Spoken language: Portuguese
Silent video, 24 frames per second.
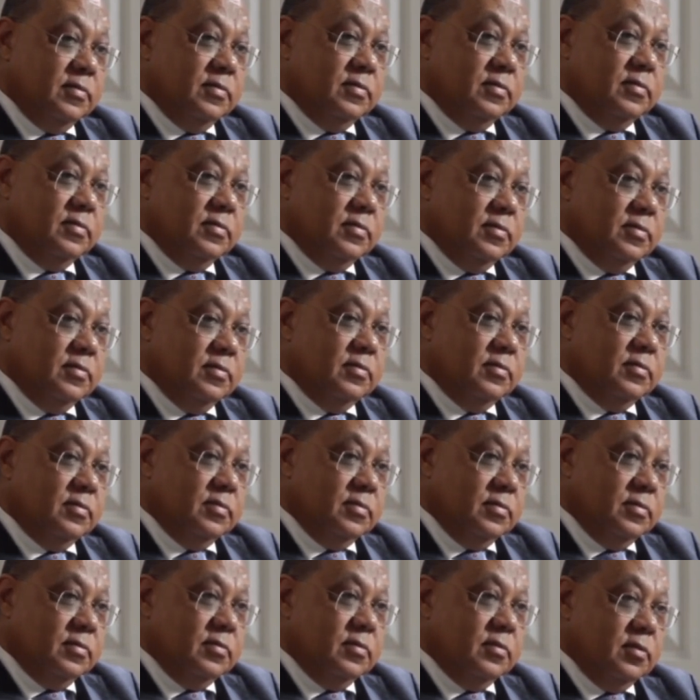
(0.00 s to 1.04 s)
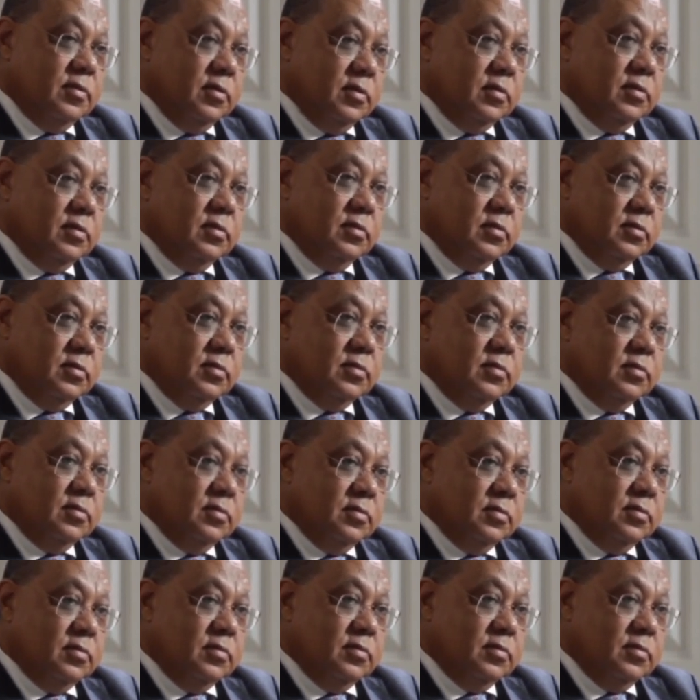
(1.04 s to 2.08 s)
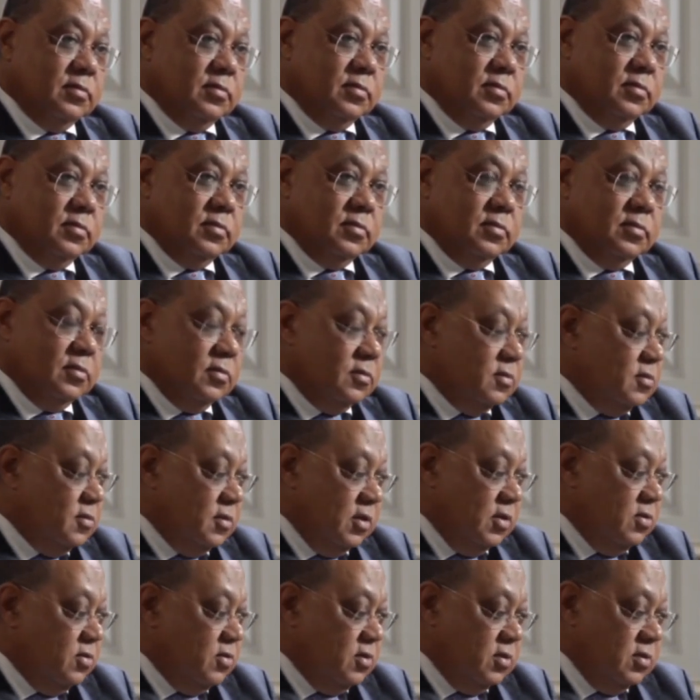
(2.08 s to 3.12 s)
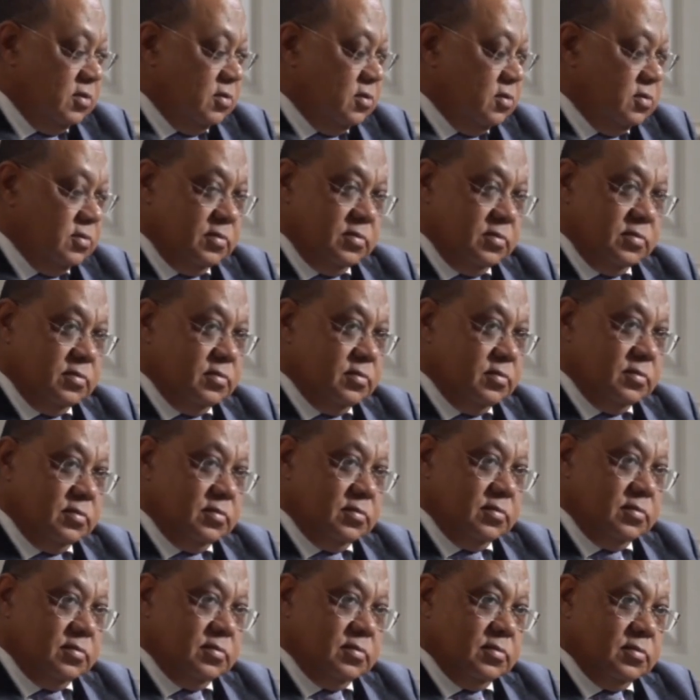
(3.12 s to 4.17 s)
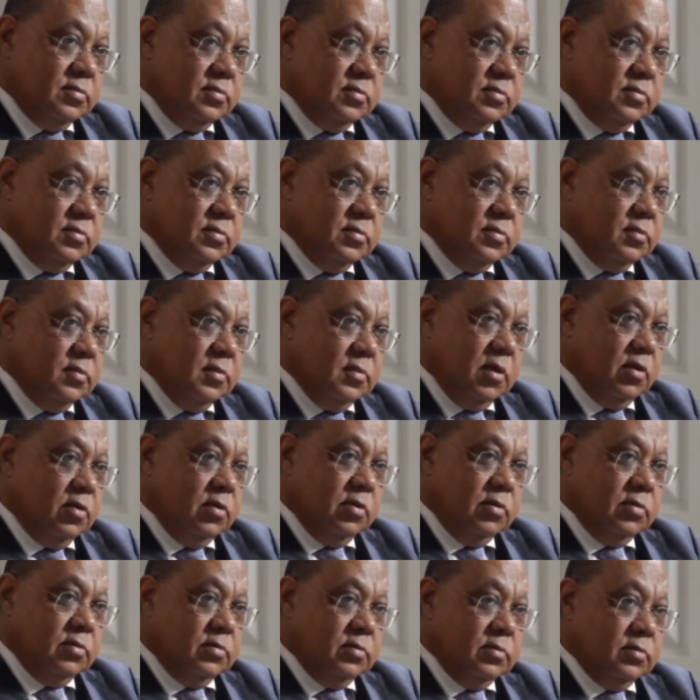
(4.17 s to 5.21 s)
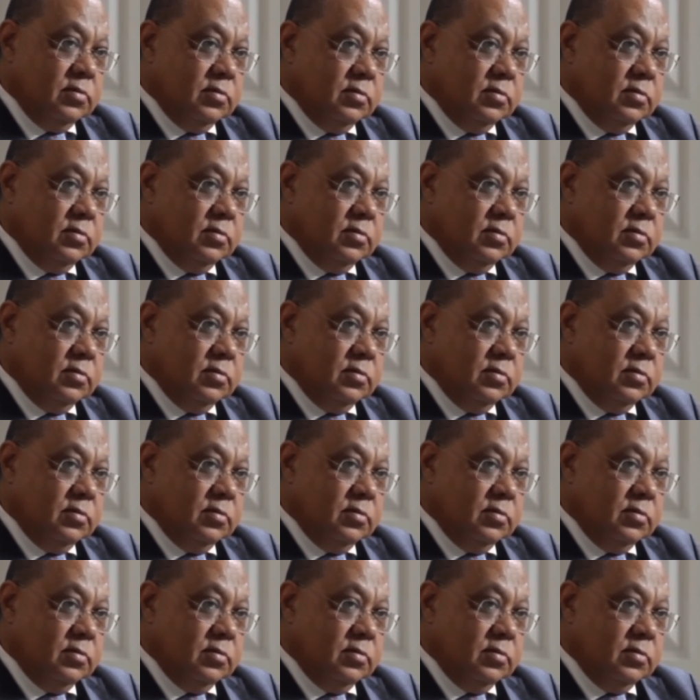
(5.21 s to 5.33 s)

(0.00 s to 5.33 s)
Abandonou o país? Nunca mais voltou a Angola? Sabe do paradeiro dele? Não, não.